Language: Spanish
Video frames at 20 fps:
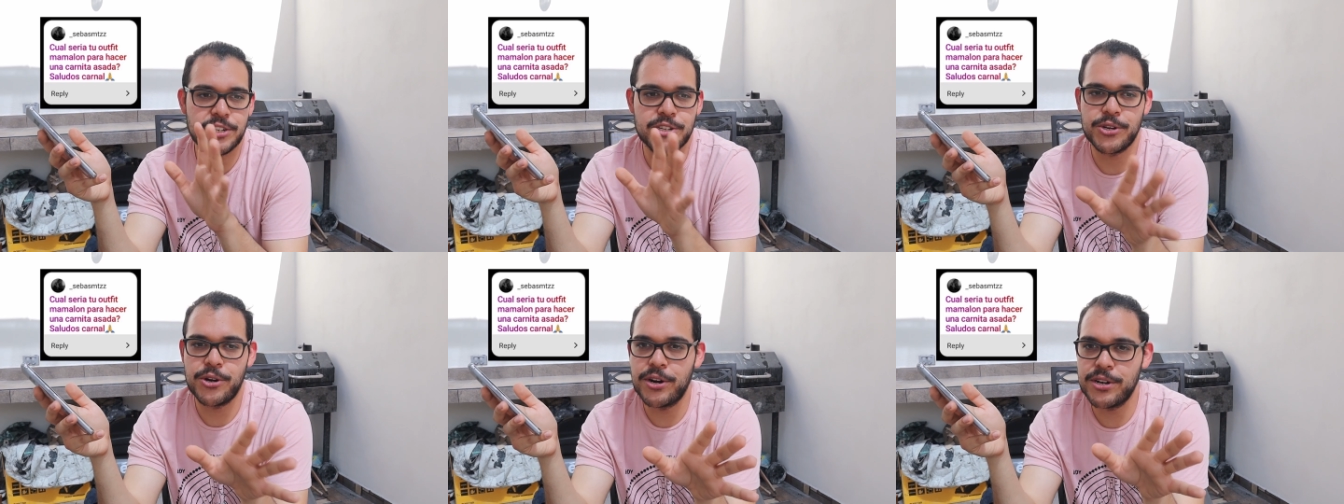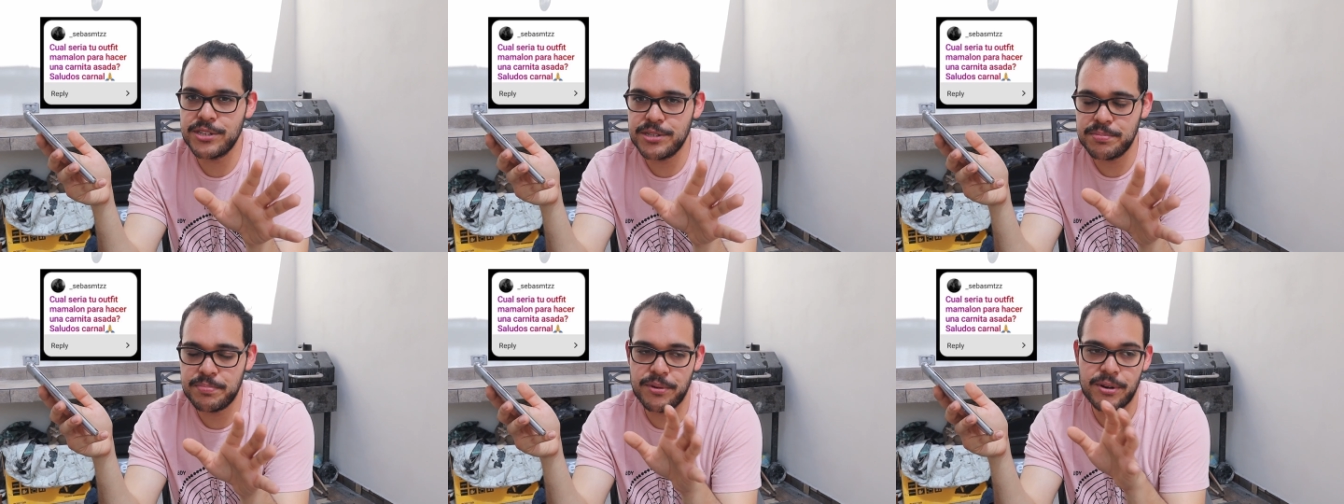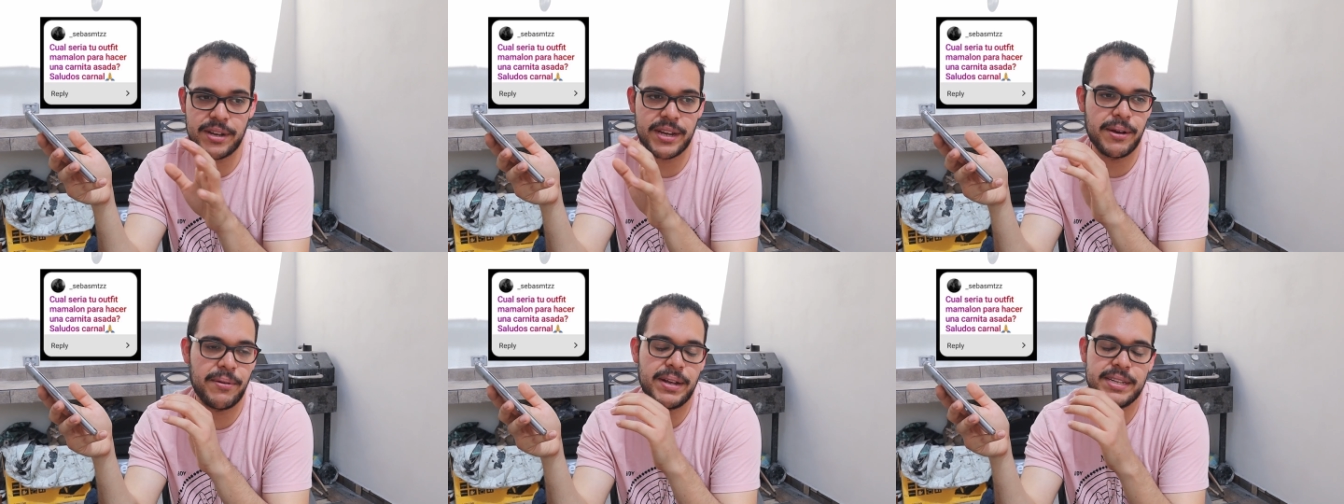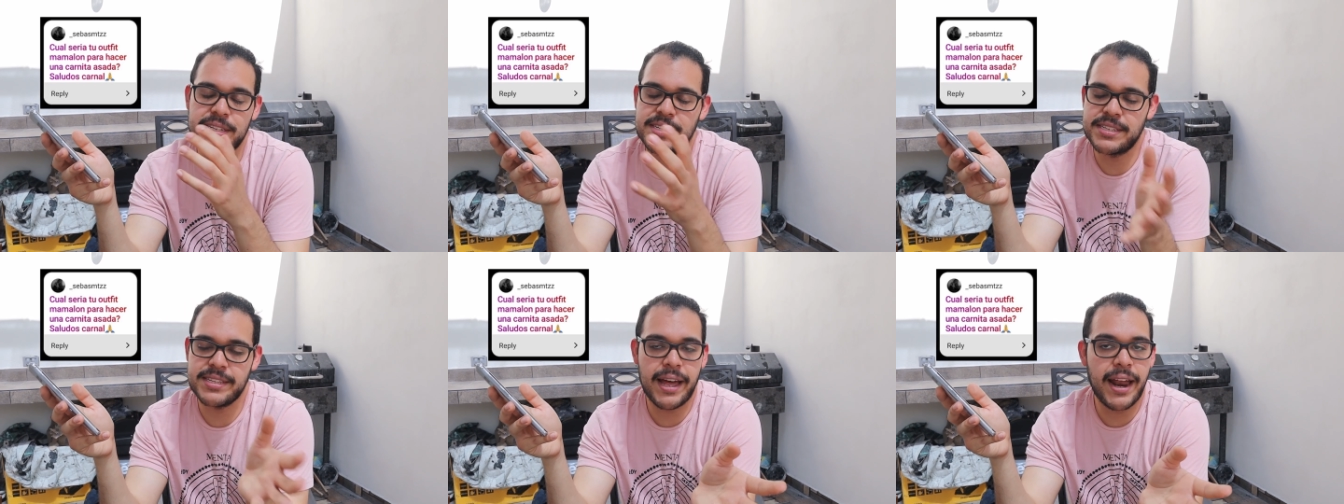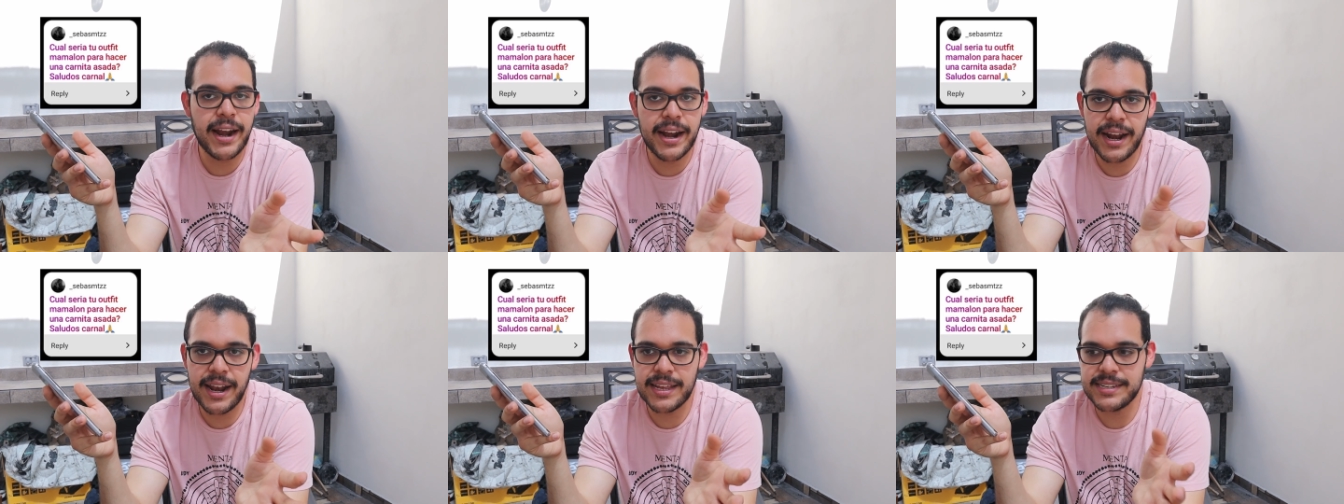shorts porque vas a
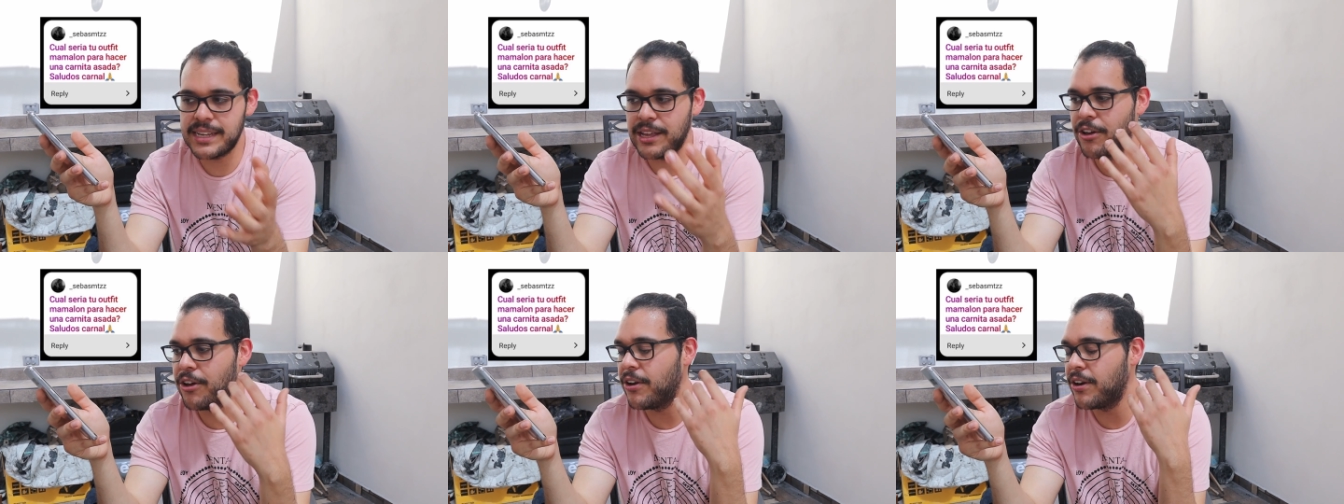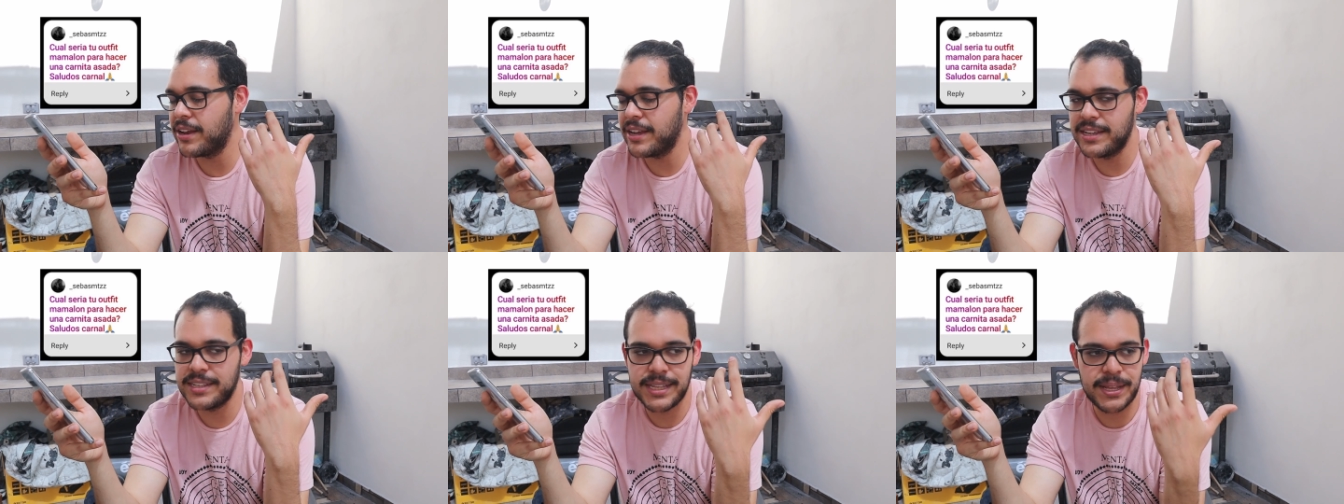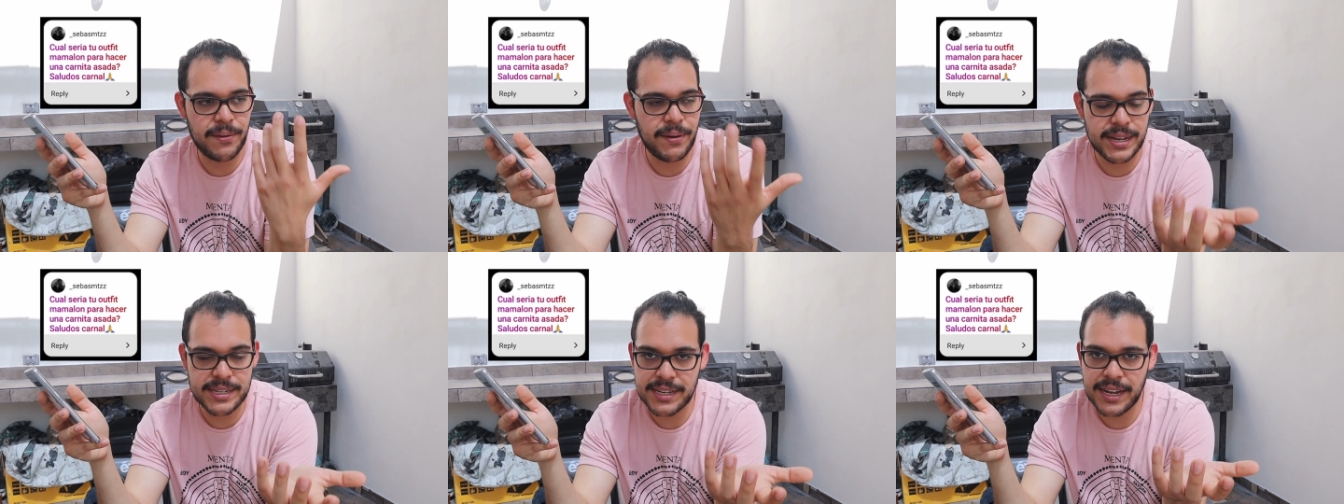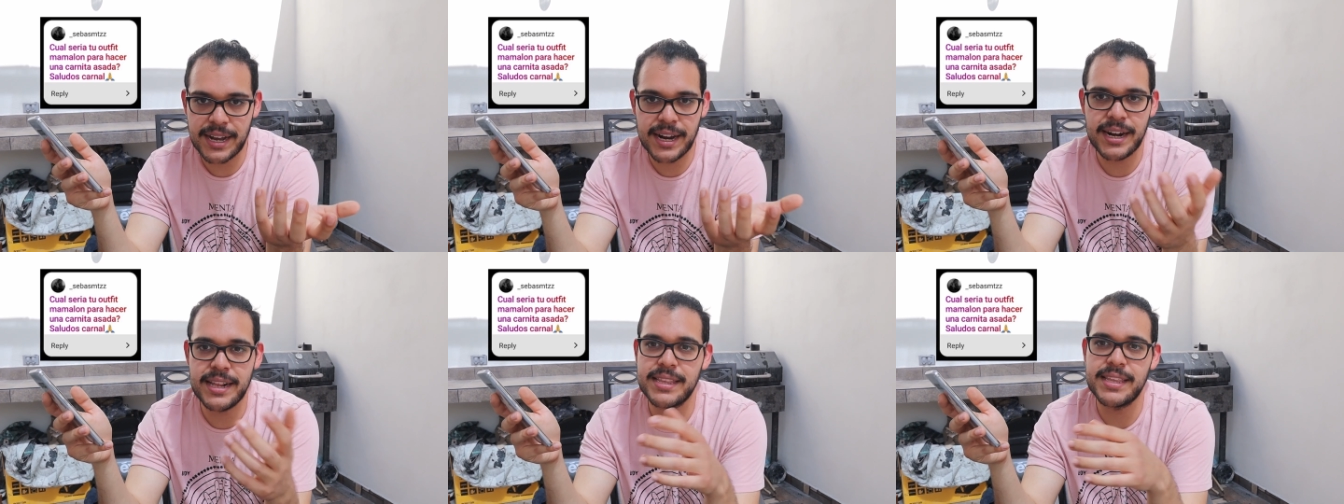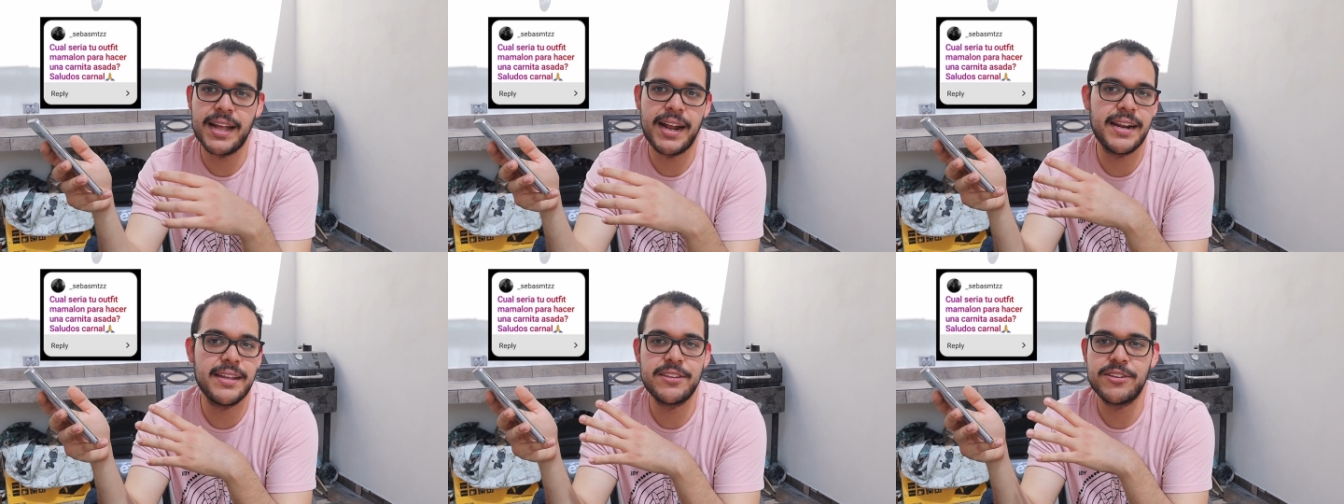estar en el asador y te vas a calentar,